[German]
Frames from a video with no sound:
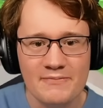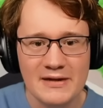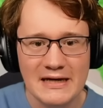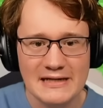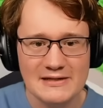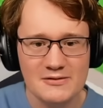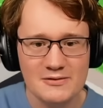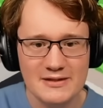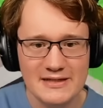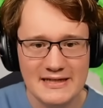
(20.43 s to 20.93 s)

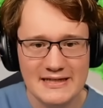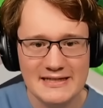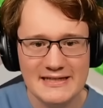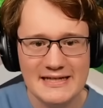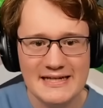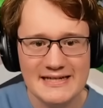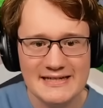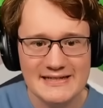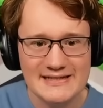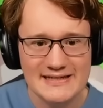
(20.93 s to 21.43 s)
Also die
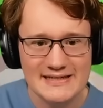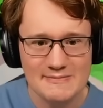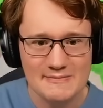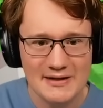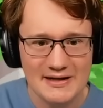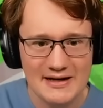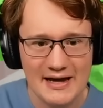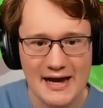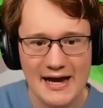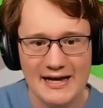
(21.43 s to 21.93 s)
Idee ist, dass
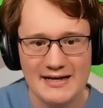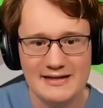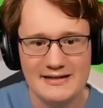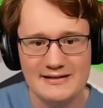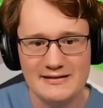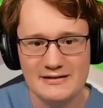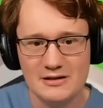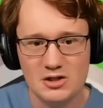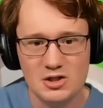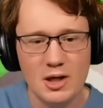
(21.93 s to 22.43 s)
man
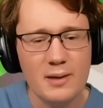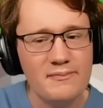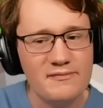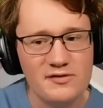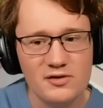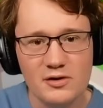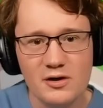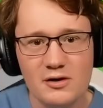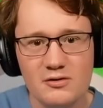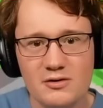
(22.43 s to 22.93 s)
einen Knopf
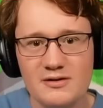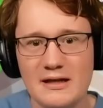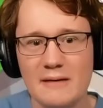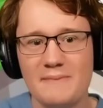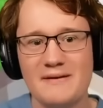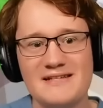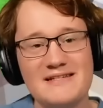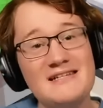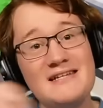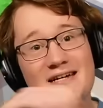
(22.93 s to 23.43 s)
drückt und dann
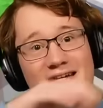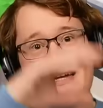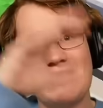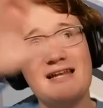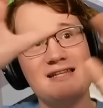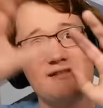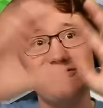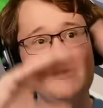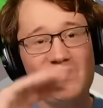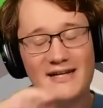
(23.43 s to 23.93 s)
passieren
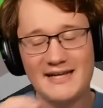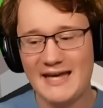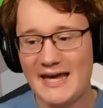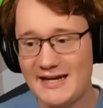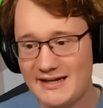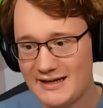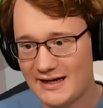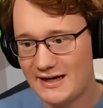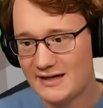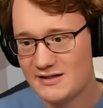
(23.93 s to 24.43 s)
ganz viele
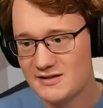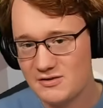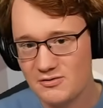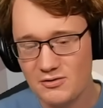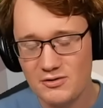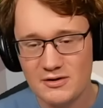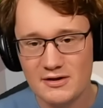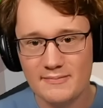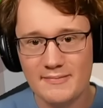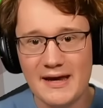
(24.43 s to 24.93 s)

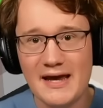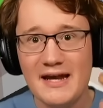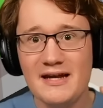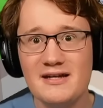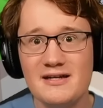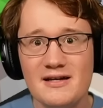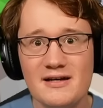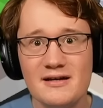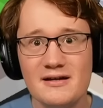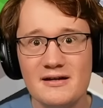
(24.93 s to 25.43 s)
Kettenreaktionen und am
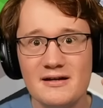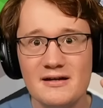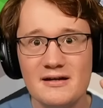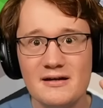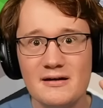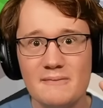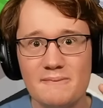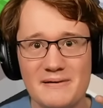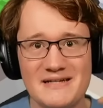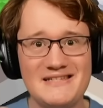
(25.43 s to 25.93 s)
Ende
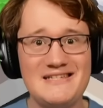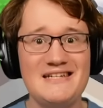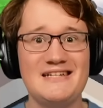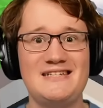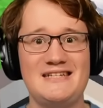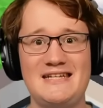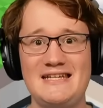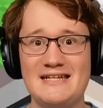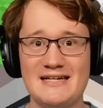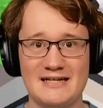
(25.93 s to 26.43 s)

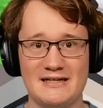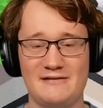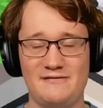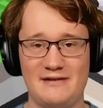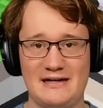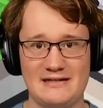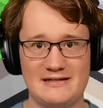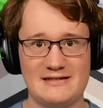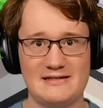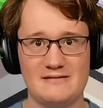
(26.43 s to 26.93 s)
passiert
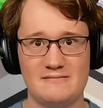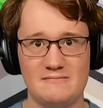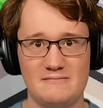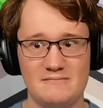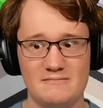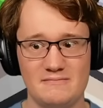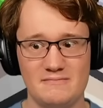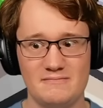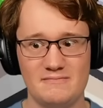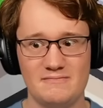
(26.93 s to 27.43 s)
irgendwas.
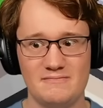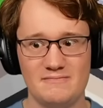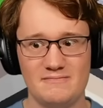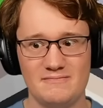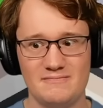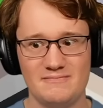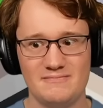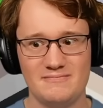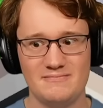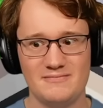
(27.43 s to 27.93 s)

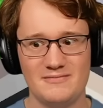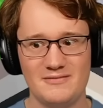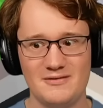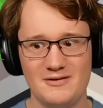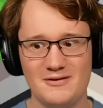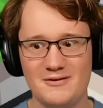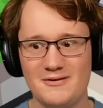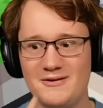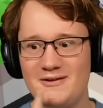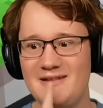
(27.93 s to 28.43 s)

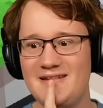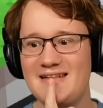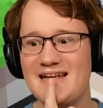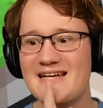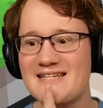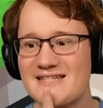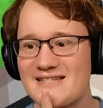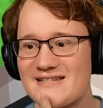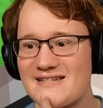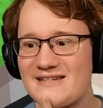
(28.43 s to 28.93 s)
Und
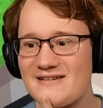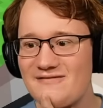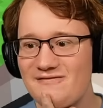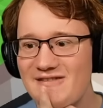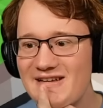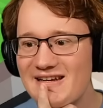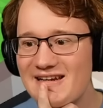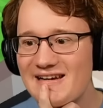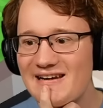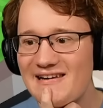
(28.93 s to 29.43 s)
das
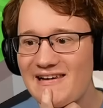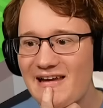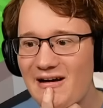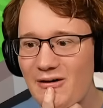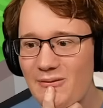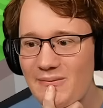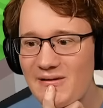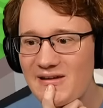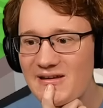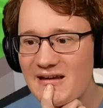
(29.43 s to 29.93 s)
wird,
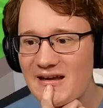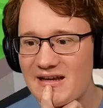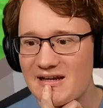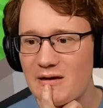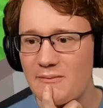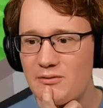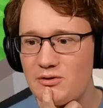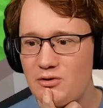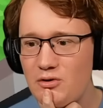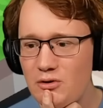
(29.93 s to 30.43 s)
glaube ich, ich
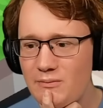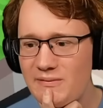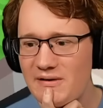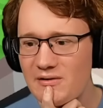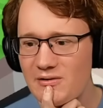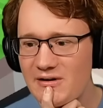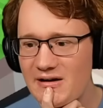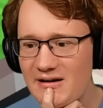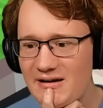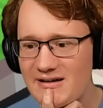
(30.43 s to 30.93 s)
glaube Ruby,
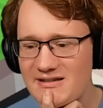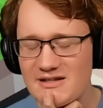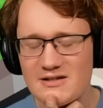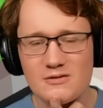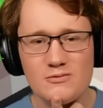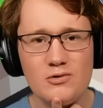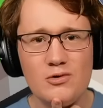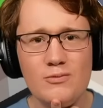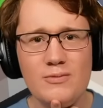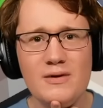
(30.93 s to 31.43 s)
oder? Ist
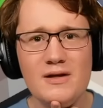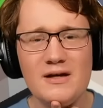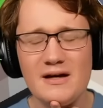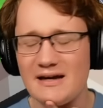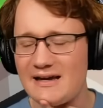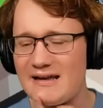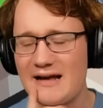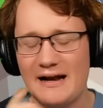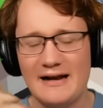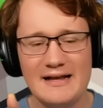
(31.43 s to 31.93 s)
das Ruby? Ach,
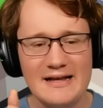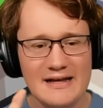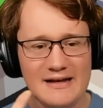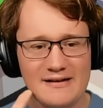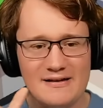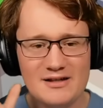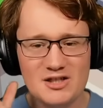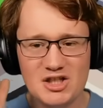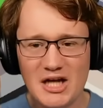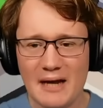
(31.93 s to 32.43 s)
egal.
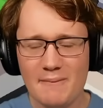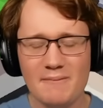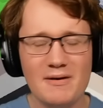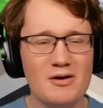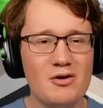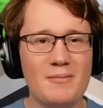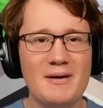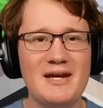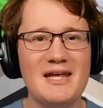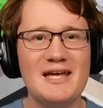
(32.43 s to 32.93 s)
Schreibt mal
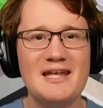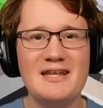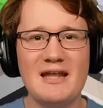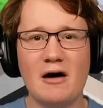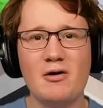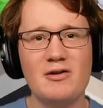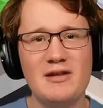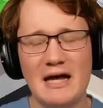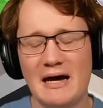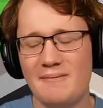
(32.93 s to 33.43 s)
nochmal den
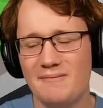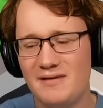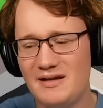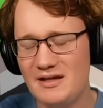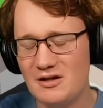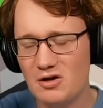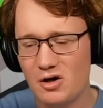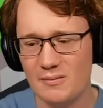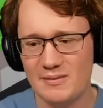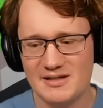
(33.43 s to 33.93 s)
genauen Namen in die
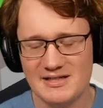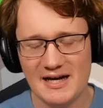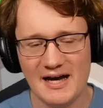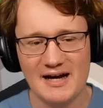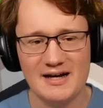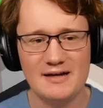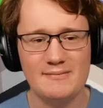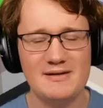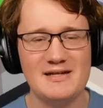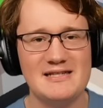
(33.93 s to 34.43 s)

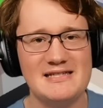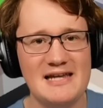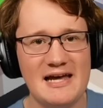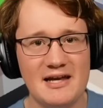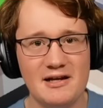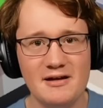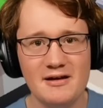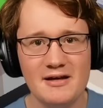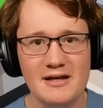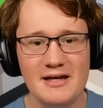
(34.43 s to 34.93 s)
Kommentare, damit ich es
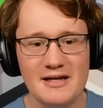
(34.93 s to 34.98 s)
lerne.